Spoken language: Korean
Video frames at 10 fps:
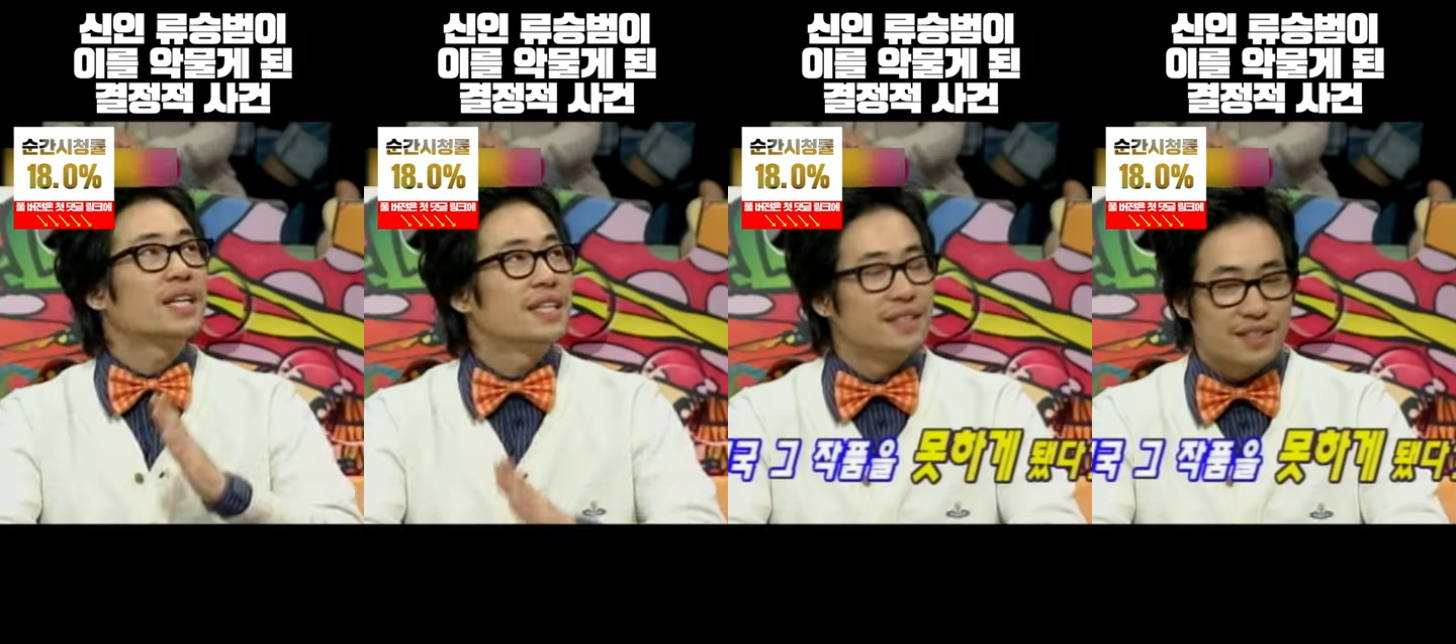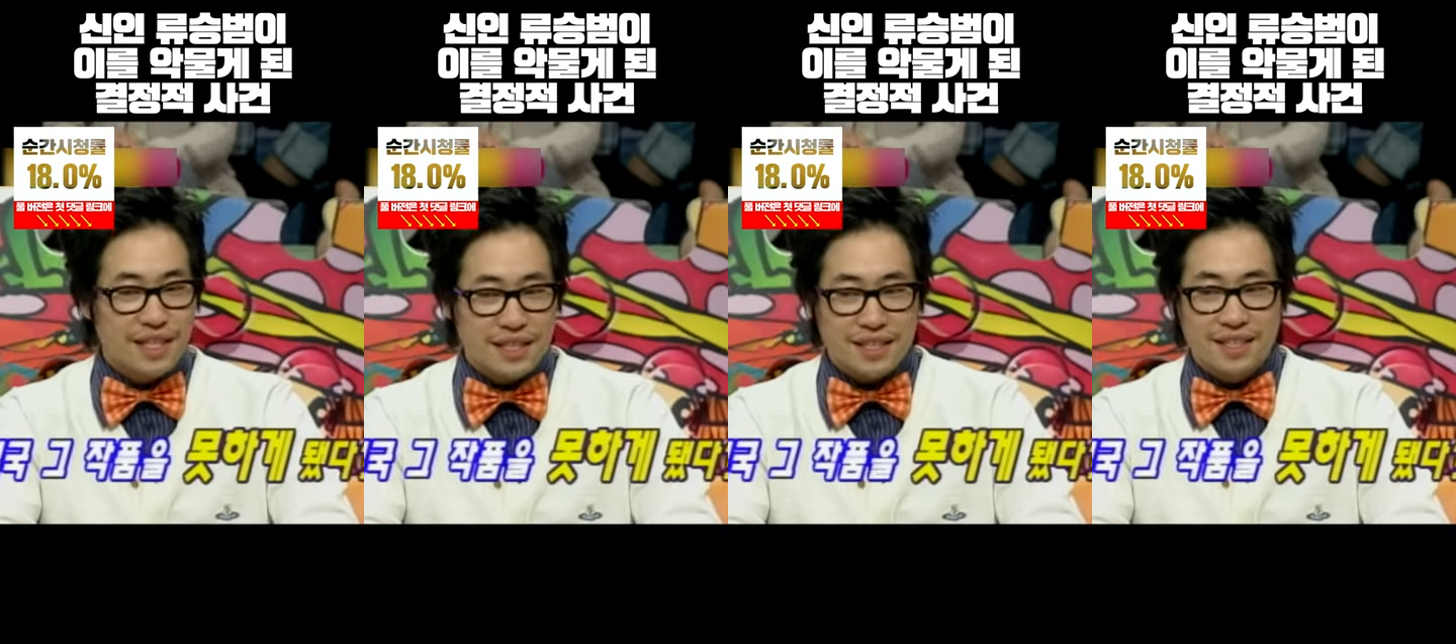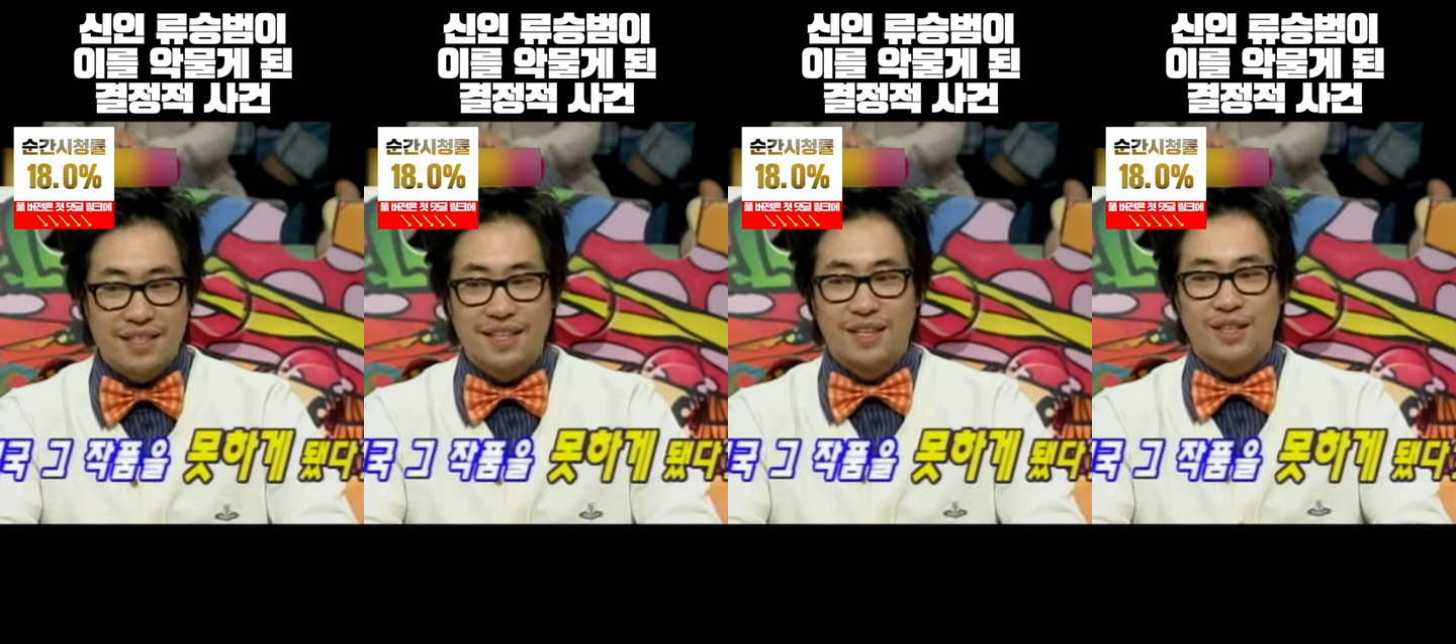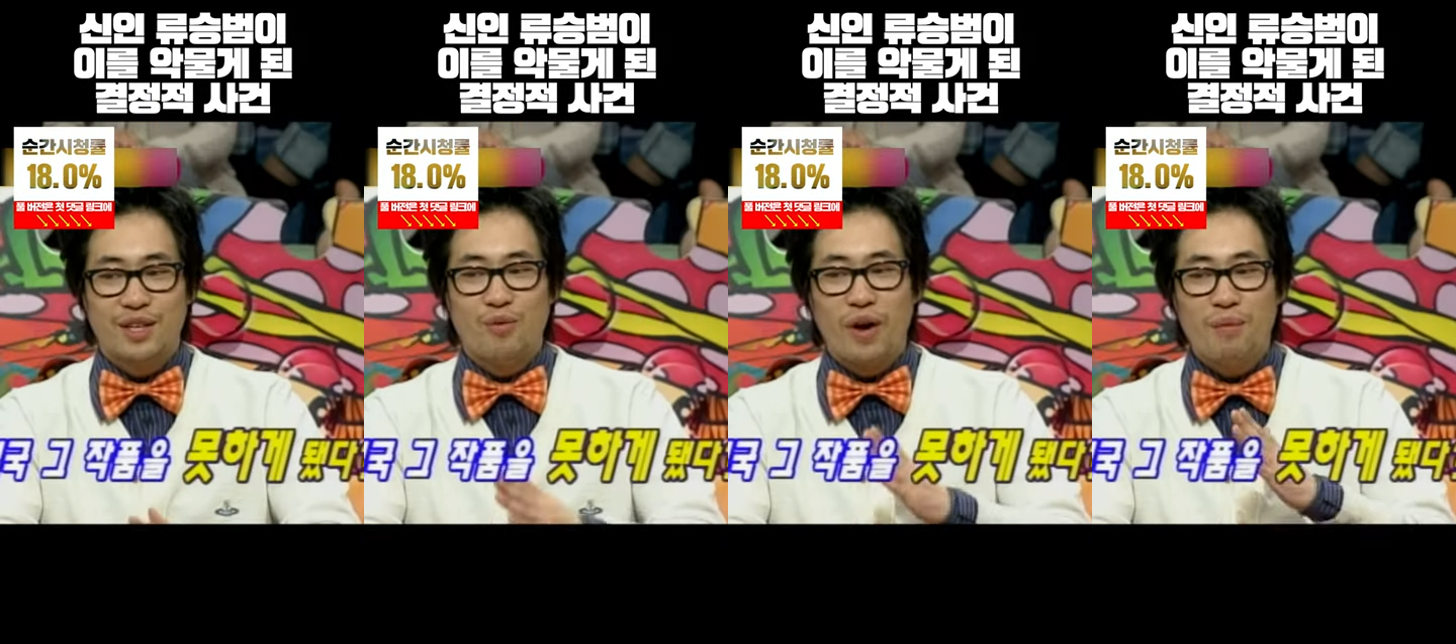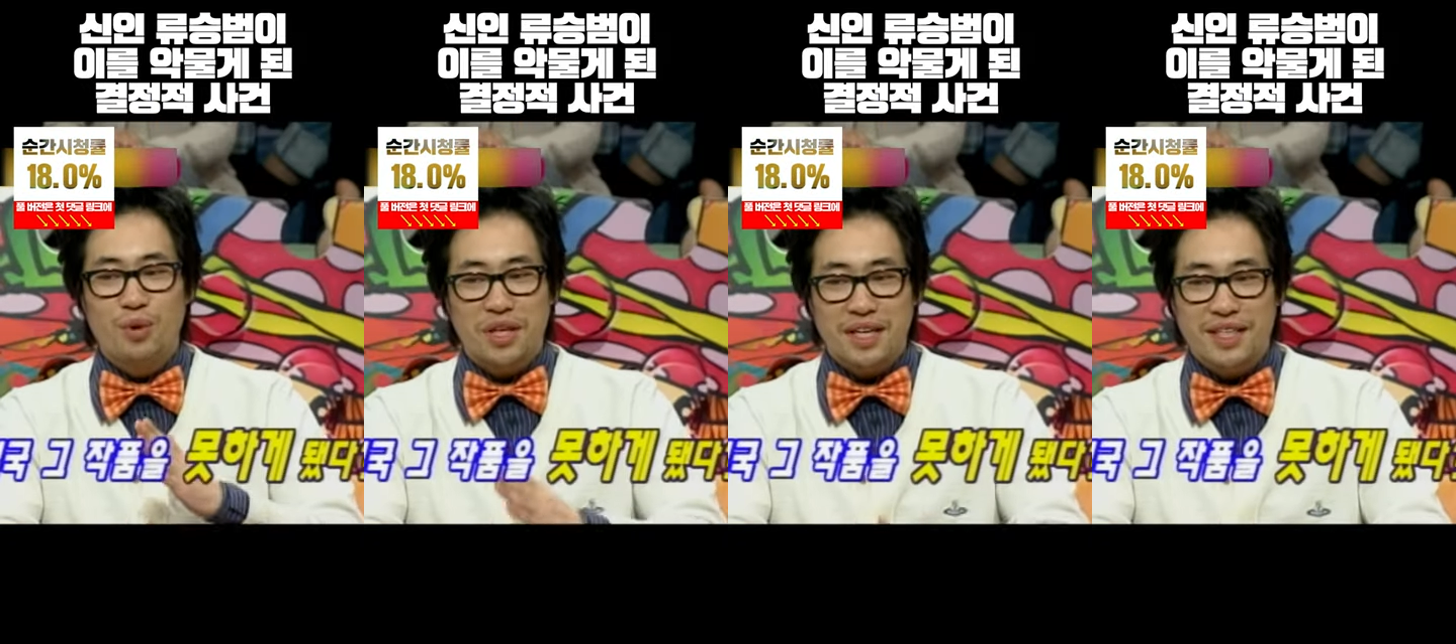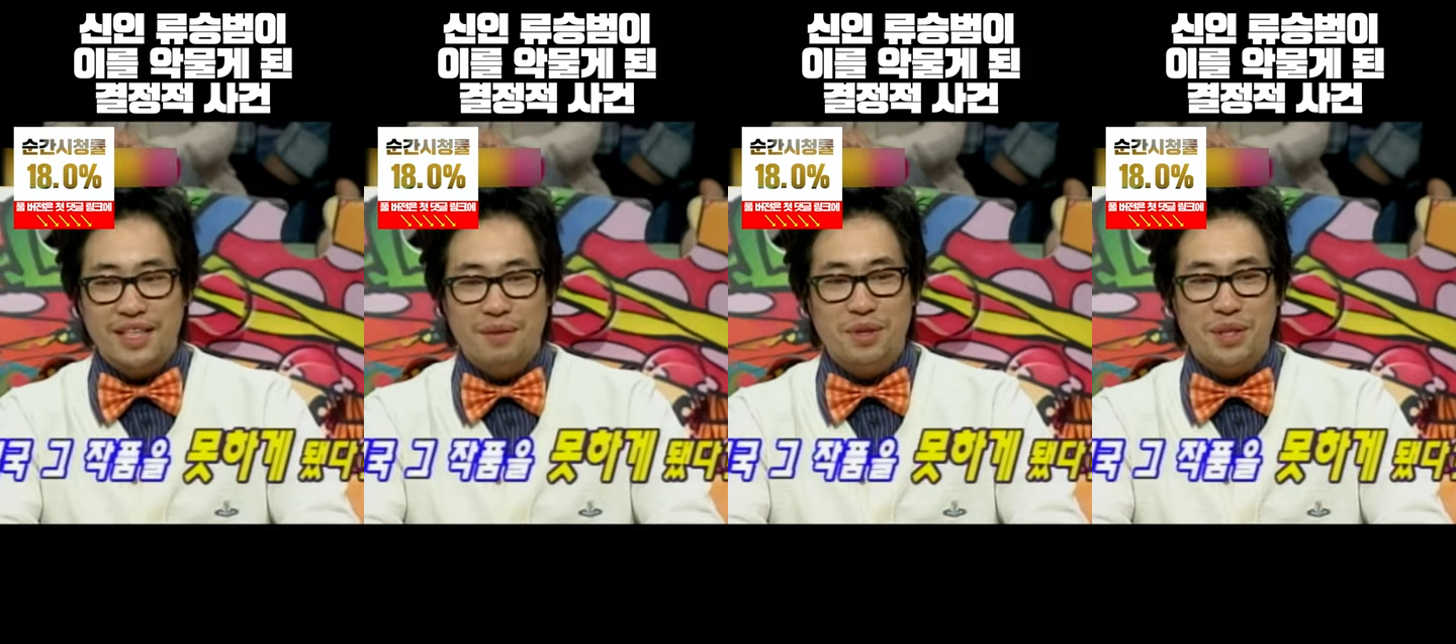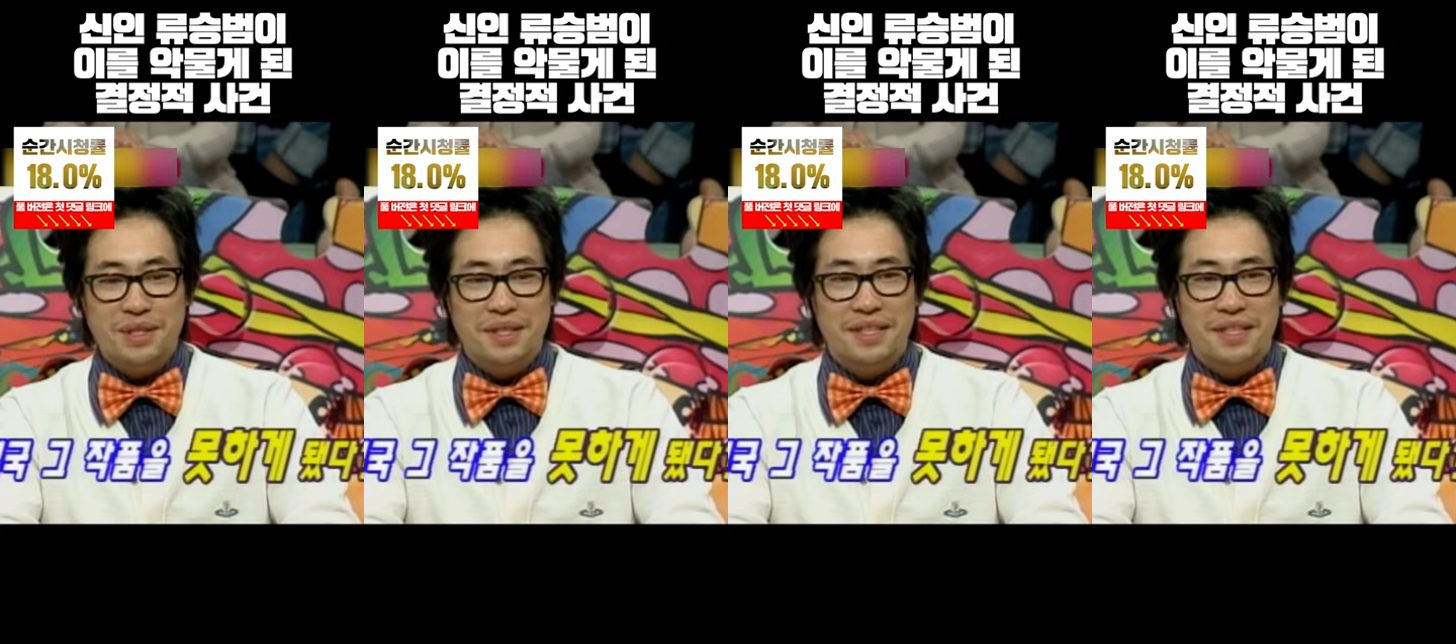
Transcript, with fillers: 하게 됐는데 그게 왜못 하게 됐냐면